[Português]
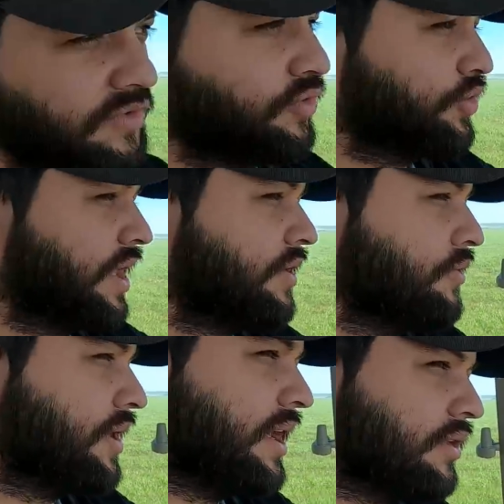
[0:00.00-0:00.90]
Estudei
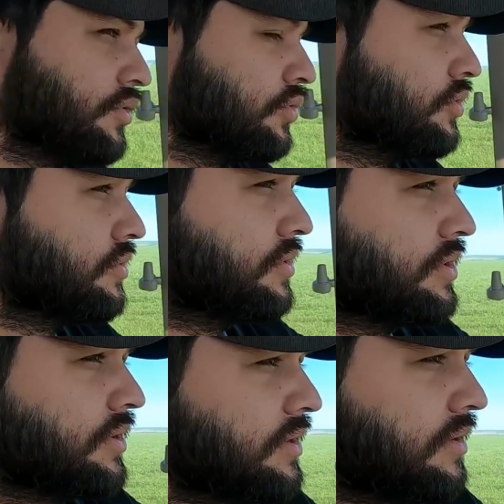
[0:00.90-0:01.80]
com ele tudo.
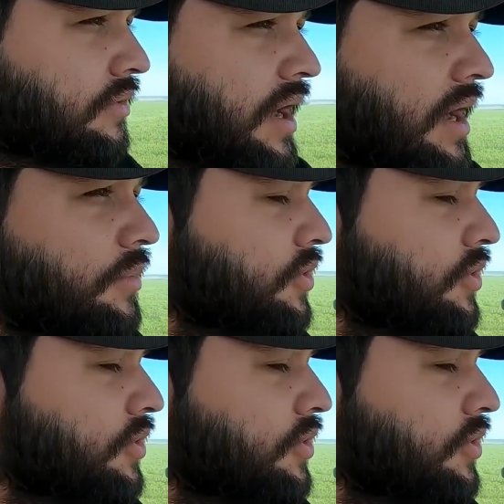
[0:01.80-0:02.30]
Um cara